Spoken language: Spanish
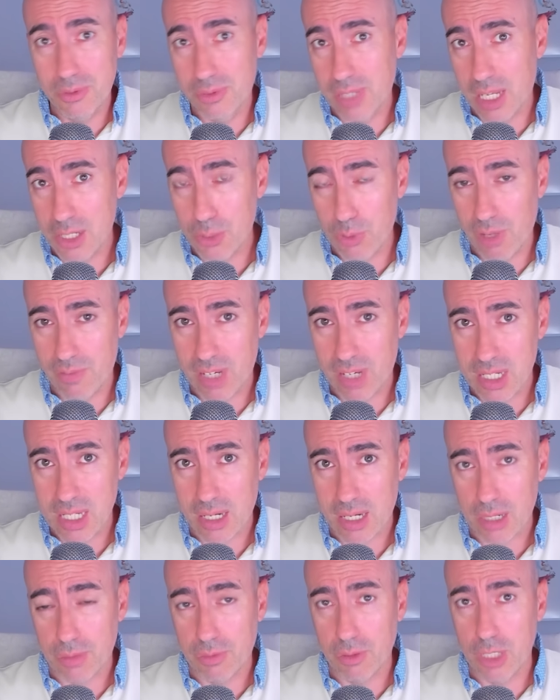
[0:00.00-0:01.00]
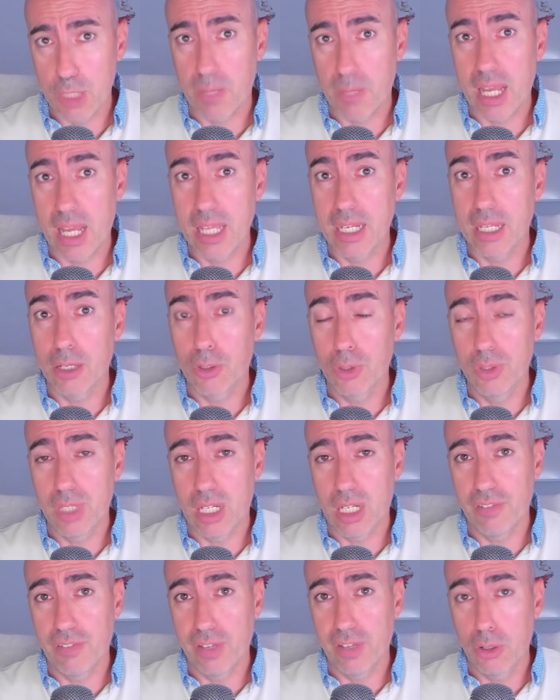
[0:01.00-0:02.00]
unas nuevas razones para ir en
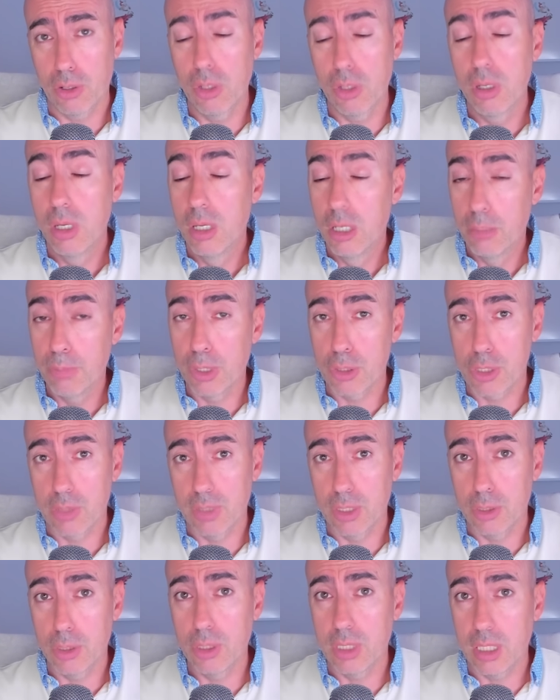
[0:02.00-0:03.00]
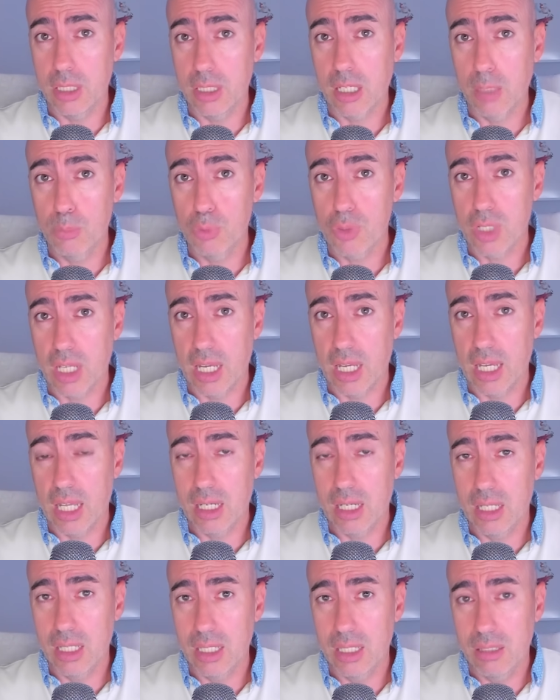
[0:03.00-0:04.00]
contra de Fejo, pero sobre todo tendrá que
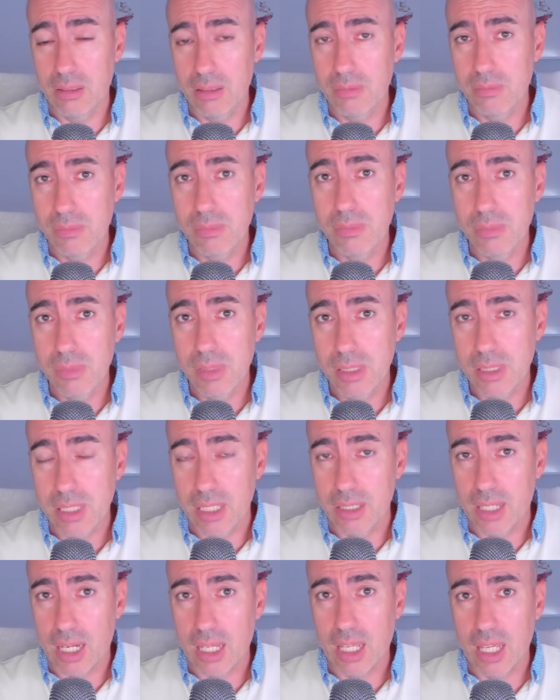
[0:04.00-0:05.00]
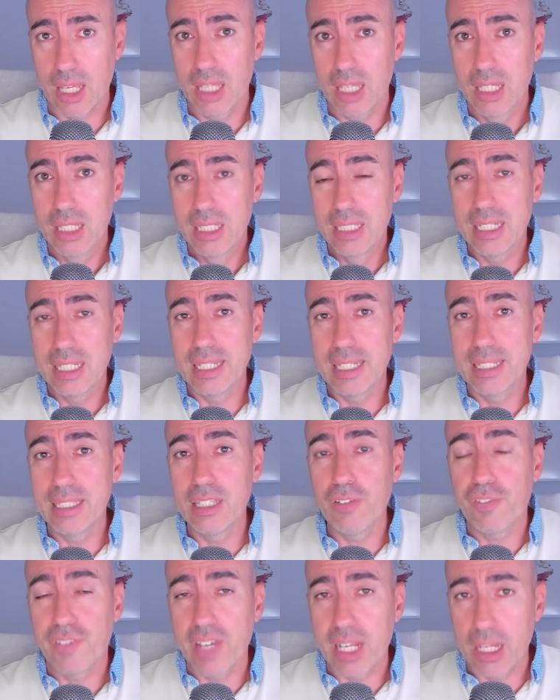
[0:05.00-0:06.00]
buscar, eh, tendrá que eh,
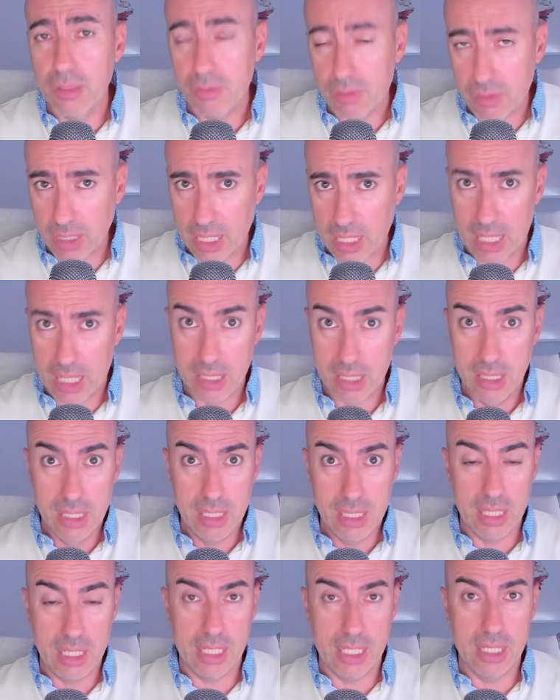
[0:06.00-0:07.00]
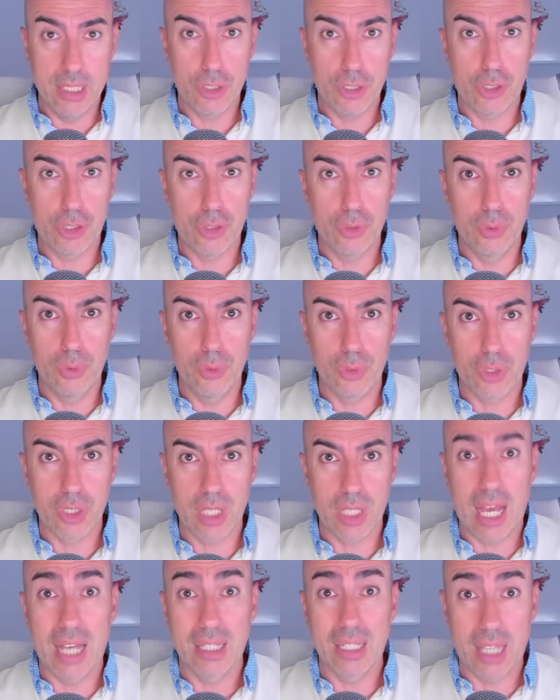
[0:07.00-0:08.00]
diferenciar eh,
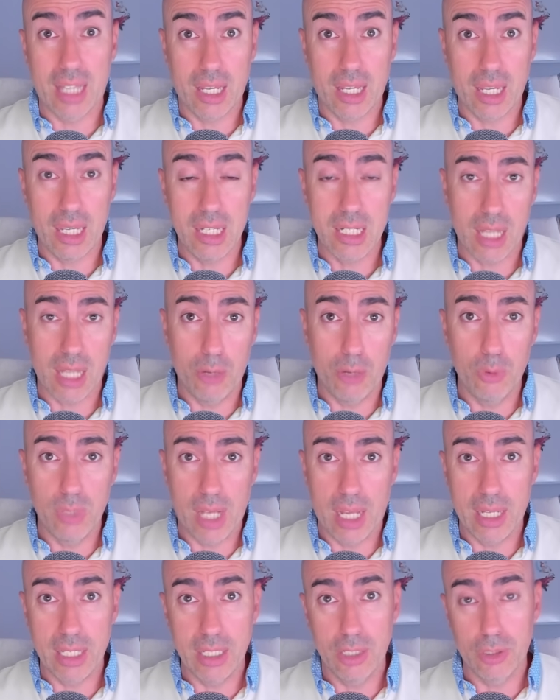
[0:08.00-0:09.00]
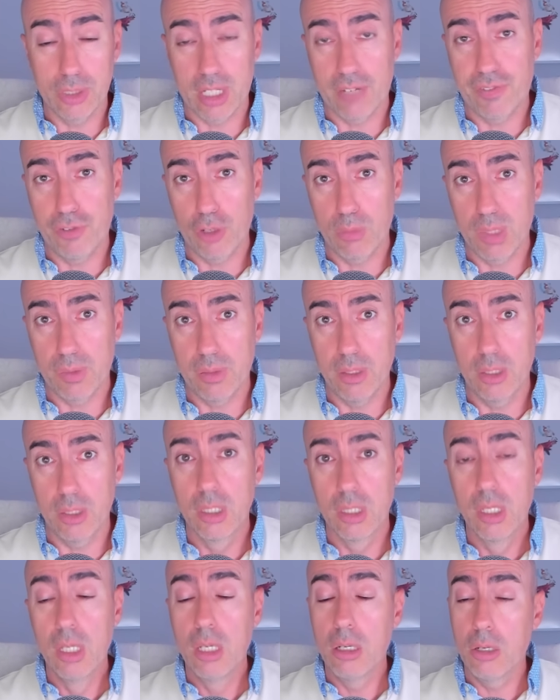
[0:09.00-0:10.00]
sus ataques a una y otra
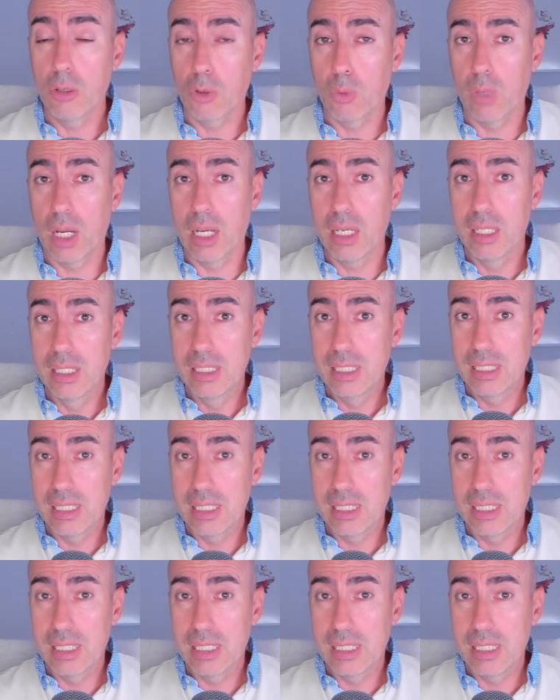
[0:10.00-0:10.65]
formación, lo cual